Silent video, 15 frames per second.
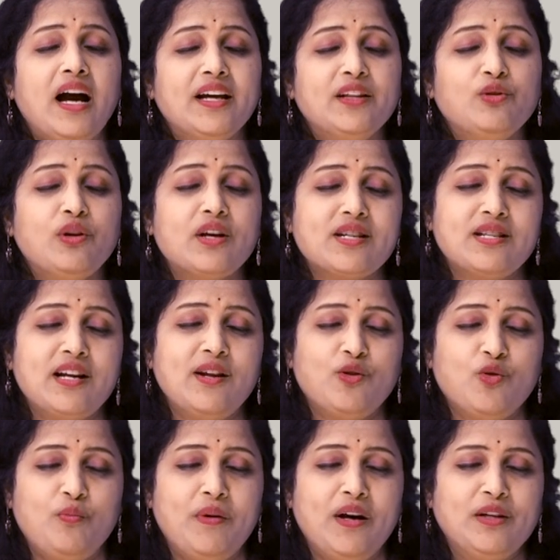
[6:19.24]
ఐదు లక్షల
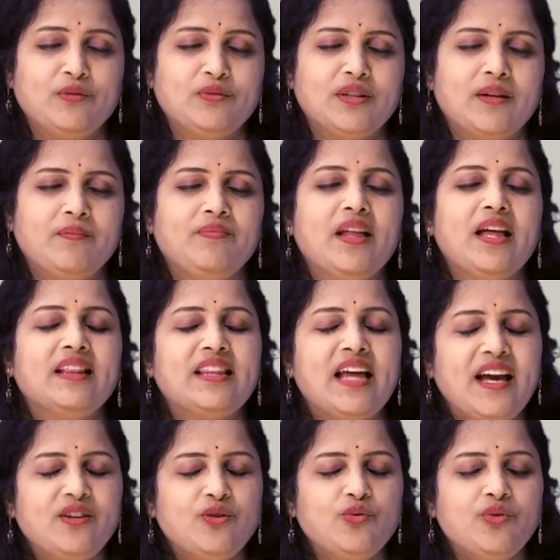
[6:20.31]
రూపాయలు ఉన్నాయి
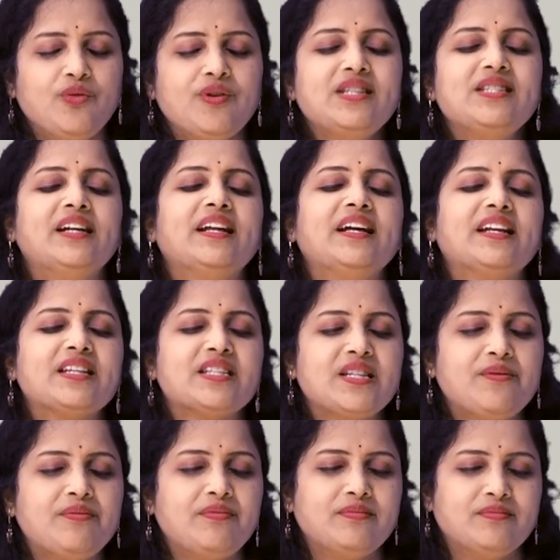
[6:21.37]
థ్యాంక్ యూ యూనివర్స్ దట్ ఐ
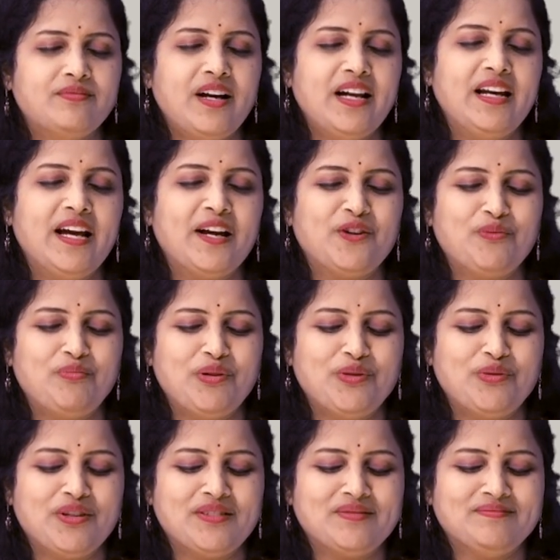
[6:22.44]
రిసీవ్ ఫైవ్ ల్యాక్ రూపీ
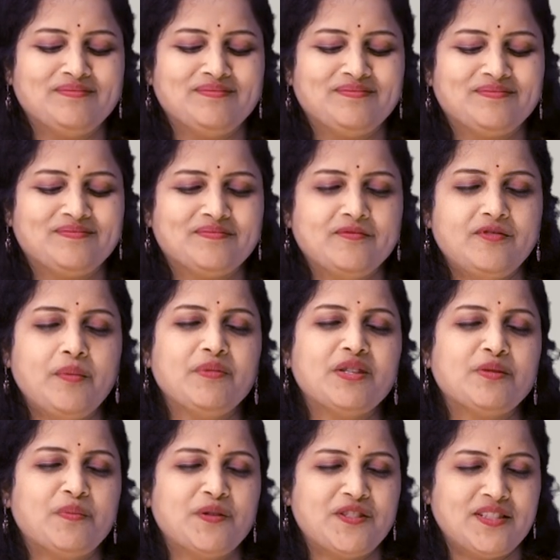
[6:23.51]
టుడే from
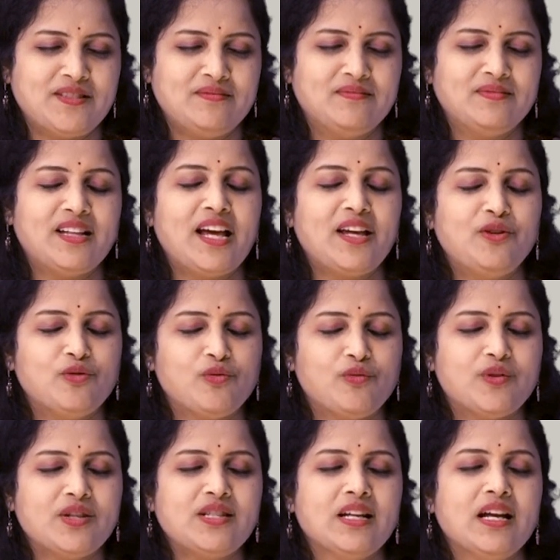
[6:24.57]
this person. Thank you
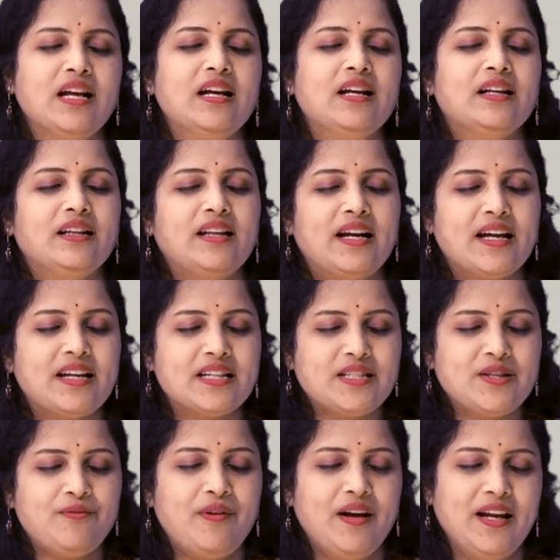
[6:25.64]
universe that I
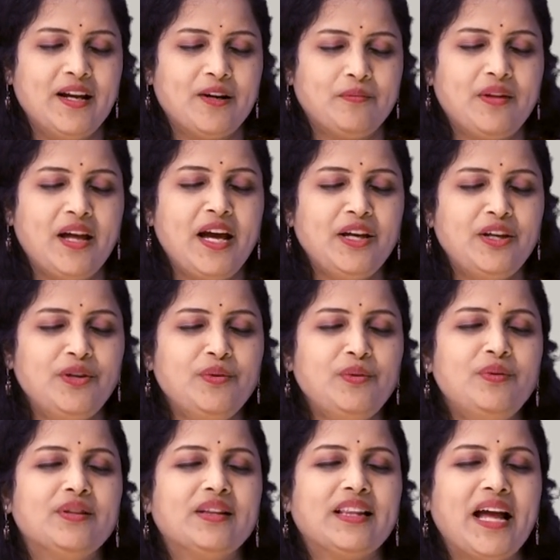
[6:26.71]
receive 5 lakh. Thank you,
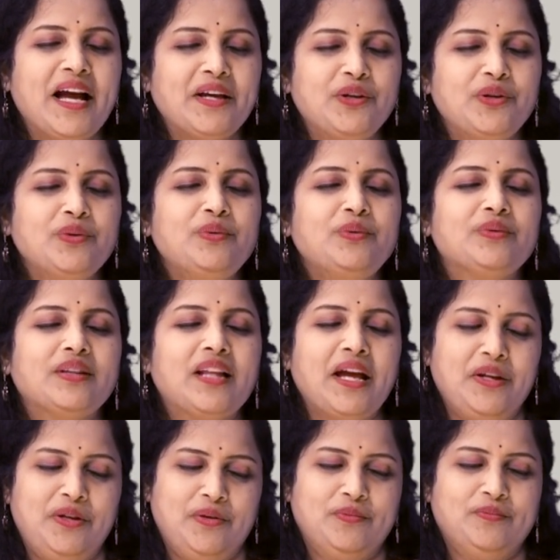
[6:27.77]
thank you,
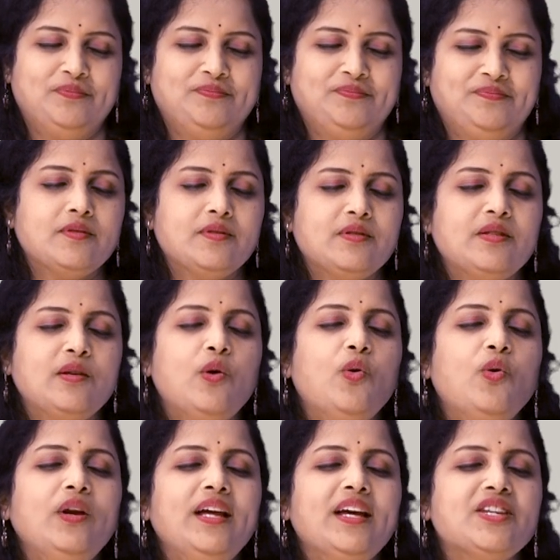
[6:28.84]
thank you.
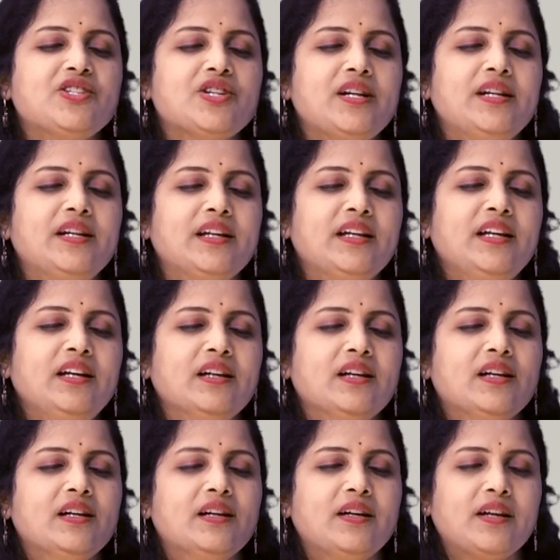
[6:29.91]
Slowly and gently
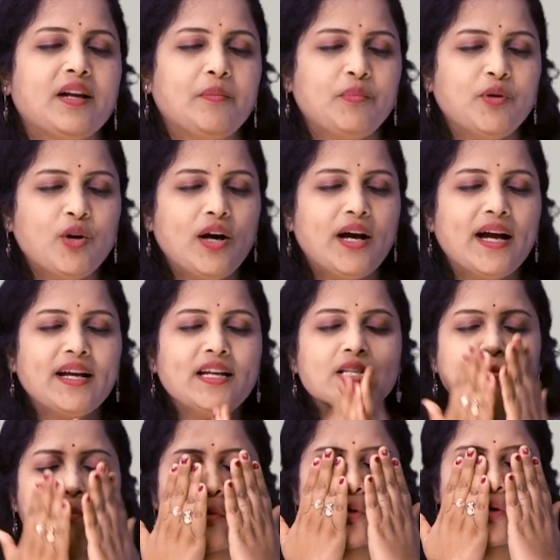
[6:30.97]
rub your
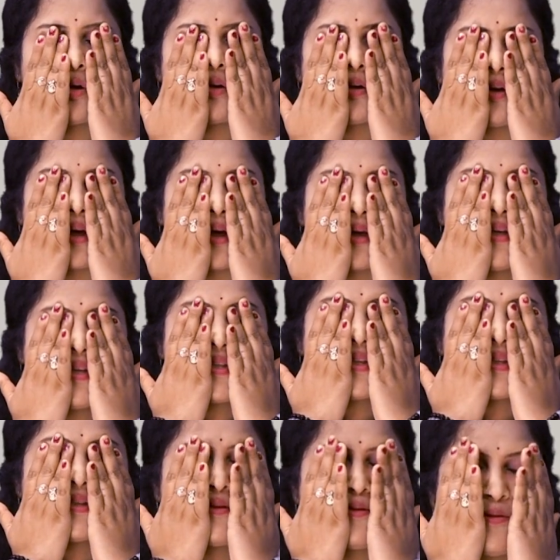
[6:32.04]
hands, put on your eyes
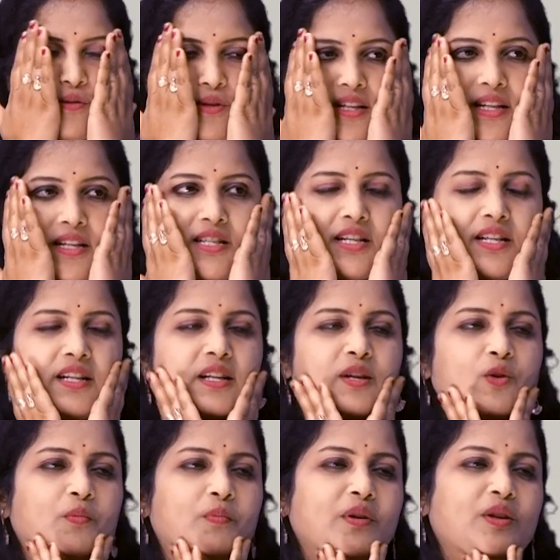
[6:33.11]
and slowly and
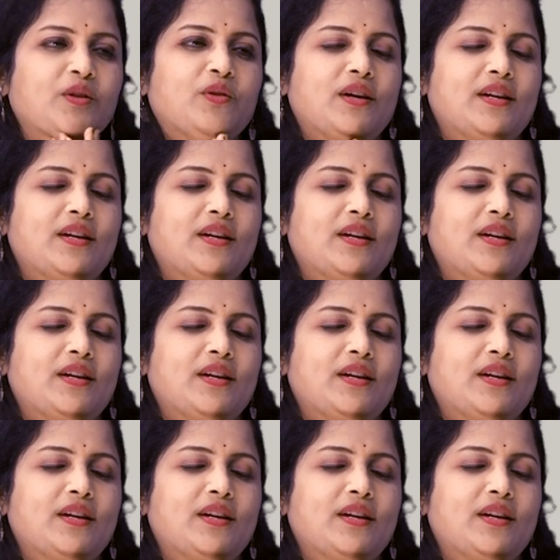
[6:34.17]
gently open your